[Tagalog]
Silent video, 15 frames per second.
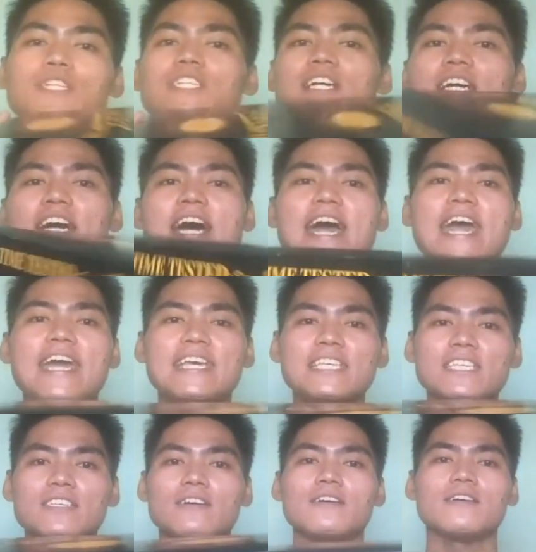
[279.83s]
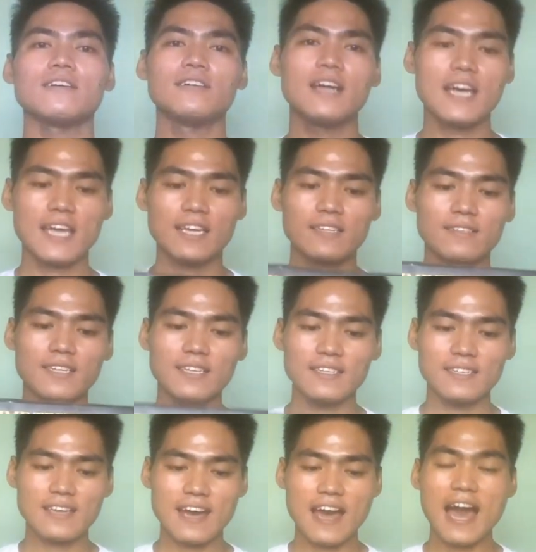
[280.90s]
pa siya guys. So,
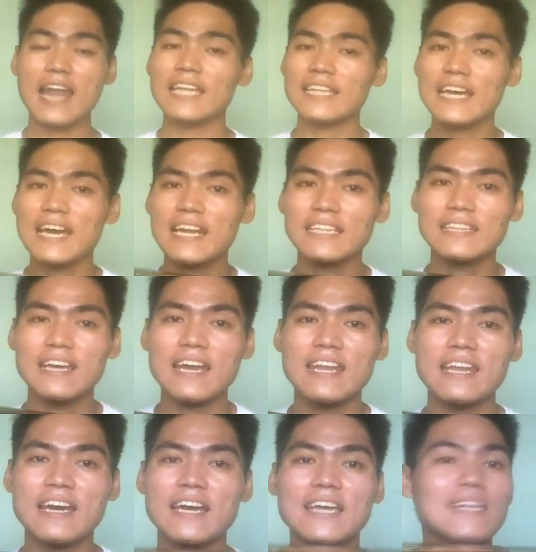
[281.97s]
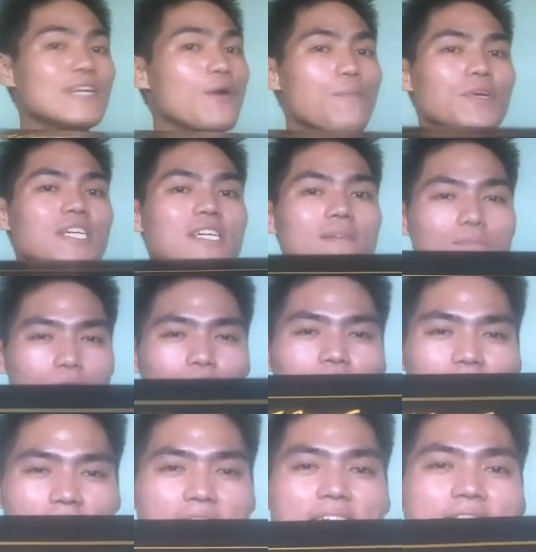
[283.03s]
yeah, halatang halata na hindi ko pa siya
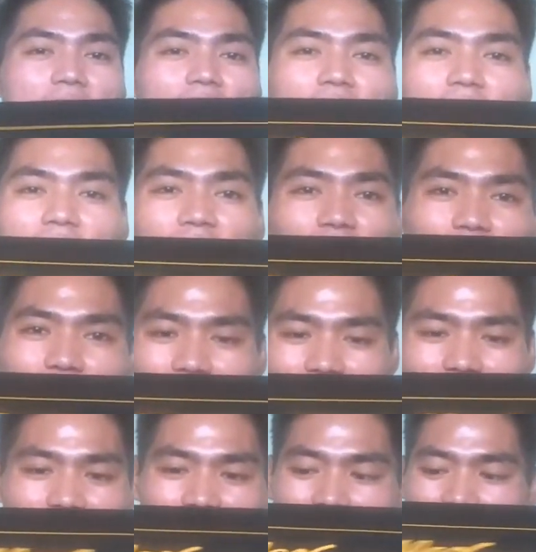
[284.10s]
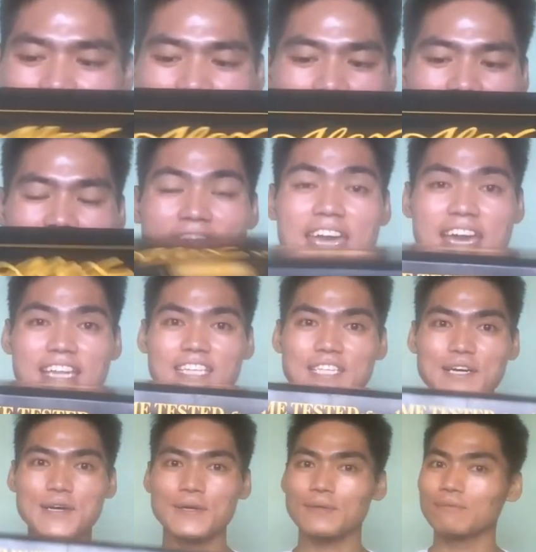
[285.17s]
nabuksan. Um, ayan,
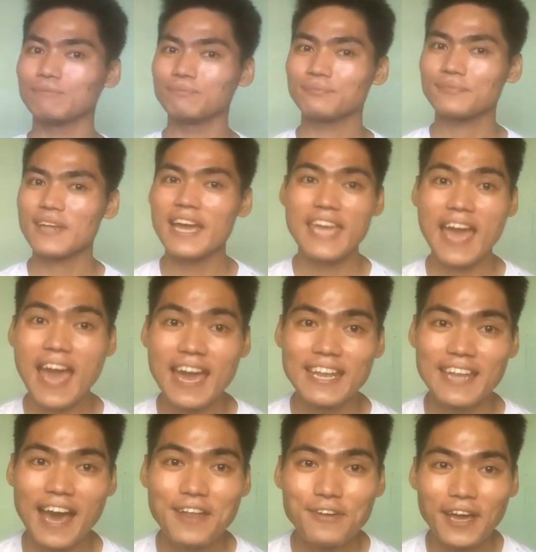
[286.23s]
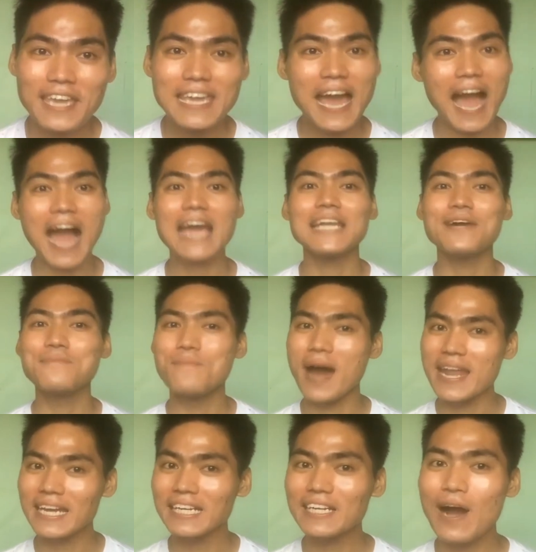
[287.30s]
so, ayan. Ano kaya ang
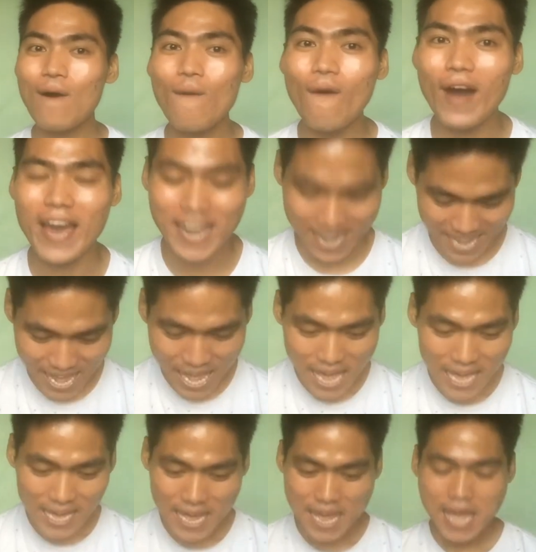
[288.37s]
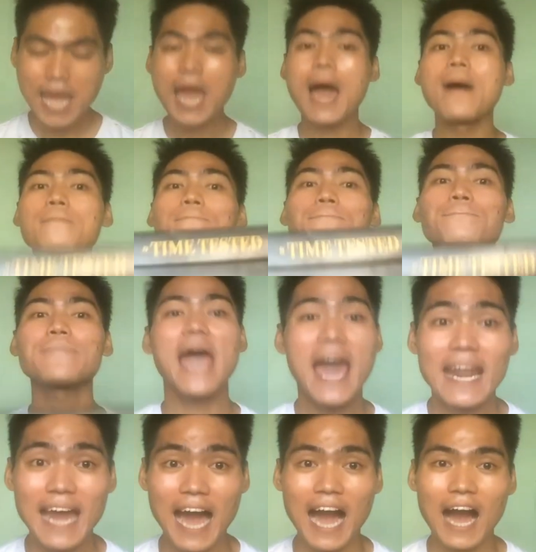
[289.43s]
laman ng kahon?
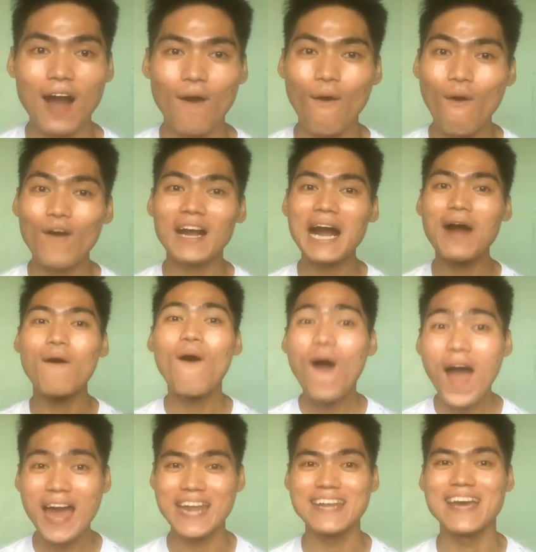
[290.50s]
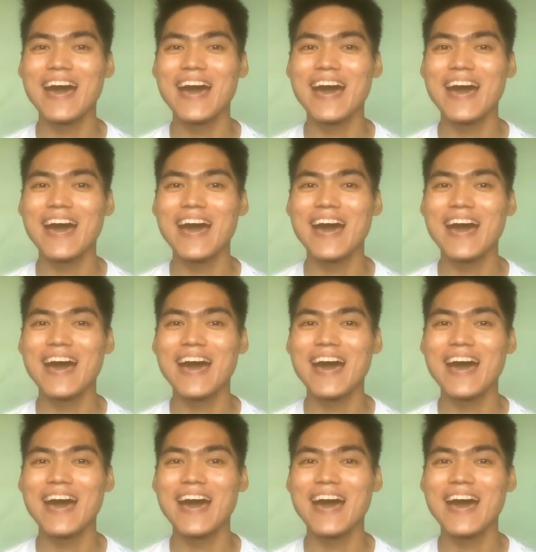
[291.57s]
Pera o kahon?